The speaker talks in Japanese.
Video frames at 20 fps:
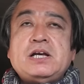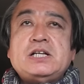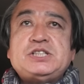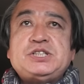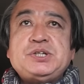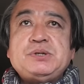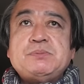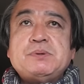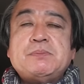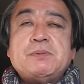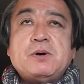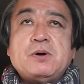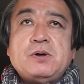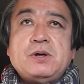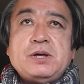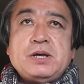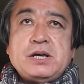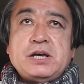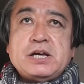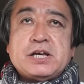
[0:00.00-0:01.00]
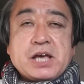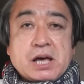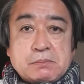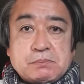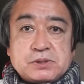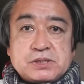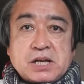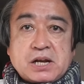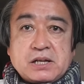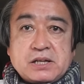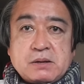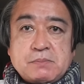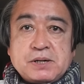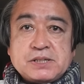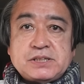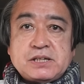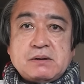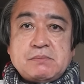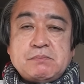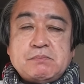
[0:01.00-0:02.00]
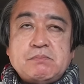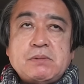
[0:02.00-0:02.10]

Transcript: チームもキャンプされてまして、